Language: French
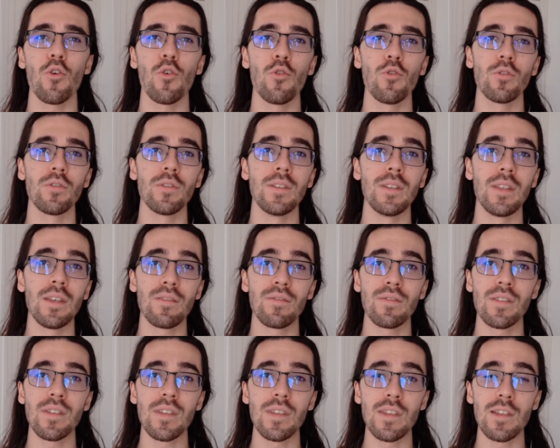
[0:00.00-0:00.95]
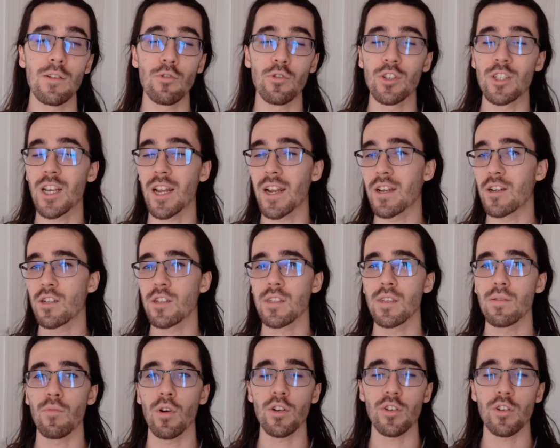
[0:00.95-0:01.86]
le défi, le challenge 6 mois,